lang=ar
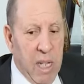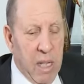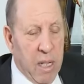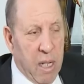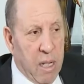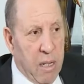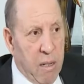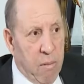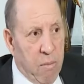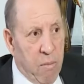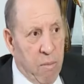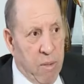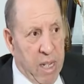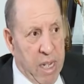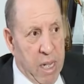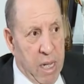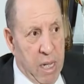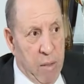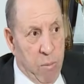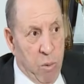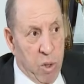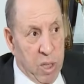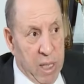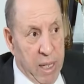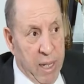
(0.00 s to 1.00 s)
عندك
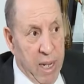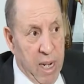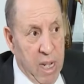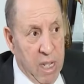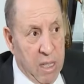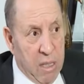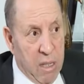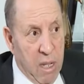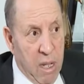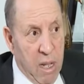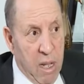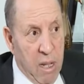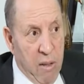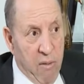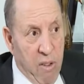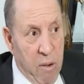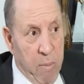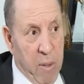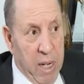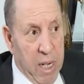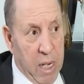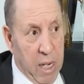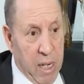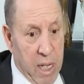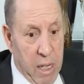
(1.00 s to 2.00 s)
معناها مسيرات في
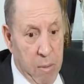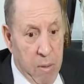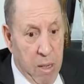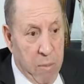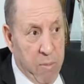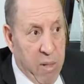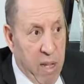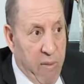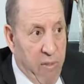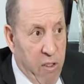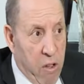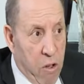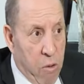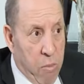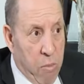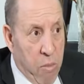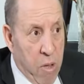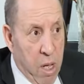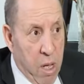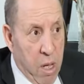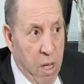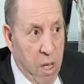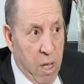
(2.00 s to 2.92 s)
البحر كيما نبدا فيهم